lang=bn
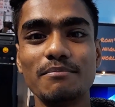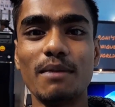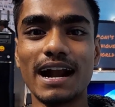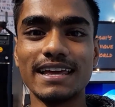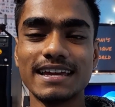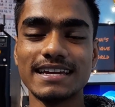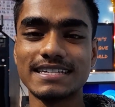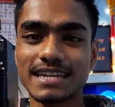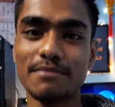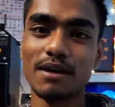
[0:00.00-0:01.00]
বাড়ি
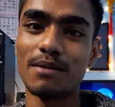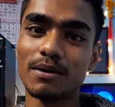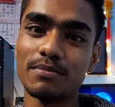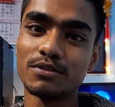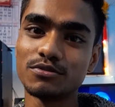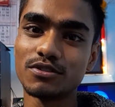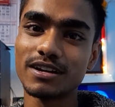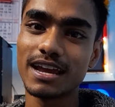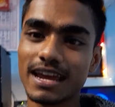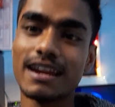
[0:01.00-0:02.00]
এসে মা বাপি
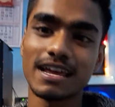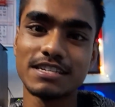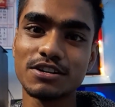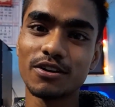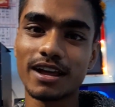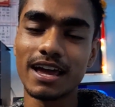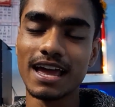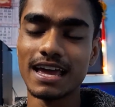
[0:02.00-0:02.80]
দুজনকেই রাজি করায়